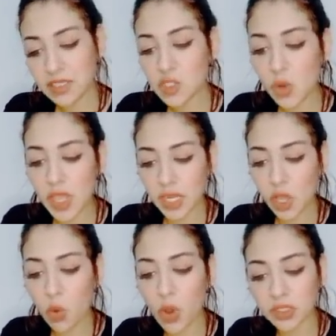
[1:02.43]
عندي
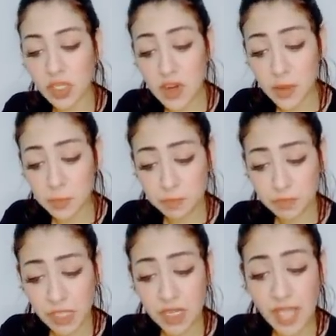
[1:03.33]
سؤال هو يا
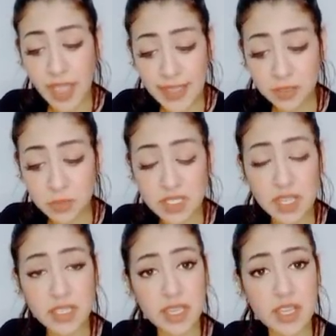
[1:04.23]
ترى الاتحاد
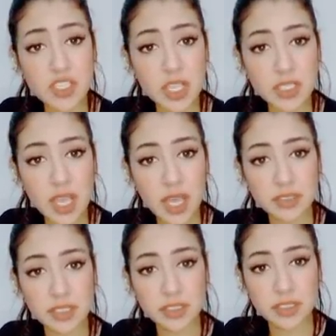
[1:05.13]
مستني ايه عشان
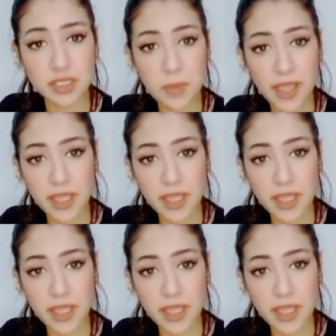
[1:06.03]
يحدد